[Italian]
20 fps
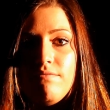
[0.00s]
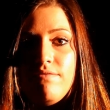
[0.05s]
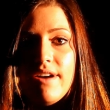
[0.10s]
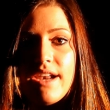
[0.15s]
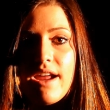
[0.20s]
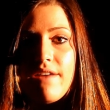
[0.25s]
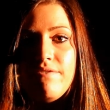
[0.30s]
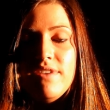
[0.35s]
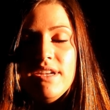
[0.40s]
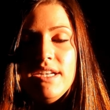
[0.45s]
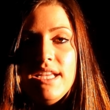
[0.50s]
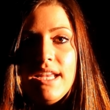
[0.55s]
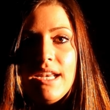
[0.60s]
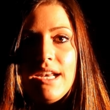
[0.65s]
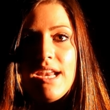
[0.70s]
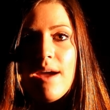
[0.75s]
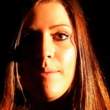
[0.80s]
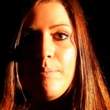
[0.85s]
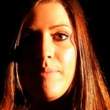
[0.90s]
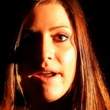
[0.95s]
farà
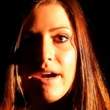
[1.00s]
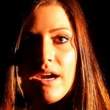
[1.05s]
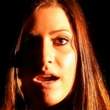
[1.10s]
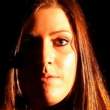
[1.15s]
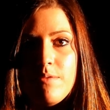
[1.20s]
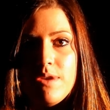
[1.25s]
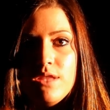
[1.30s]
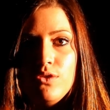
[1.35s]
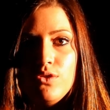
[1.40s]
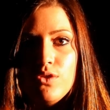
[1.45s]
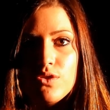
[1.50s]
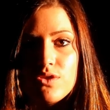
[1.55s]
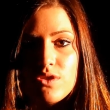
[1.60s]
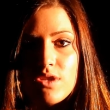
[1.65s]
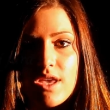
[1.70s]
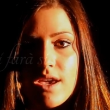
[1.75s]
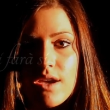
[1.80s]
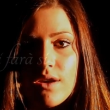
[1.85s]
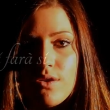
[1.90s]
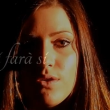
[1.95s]
venirli a Parlamento
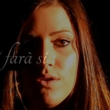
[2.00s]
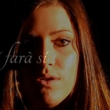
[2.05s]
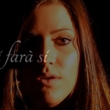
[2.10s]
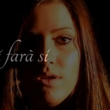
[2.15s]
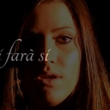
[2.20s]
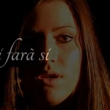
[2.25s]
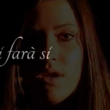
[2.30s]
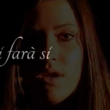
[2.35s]
seco,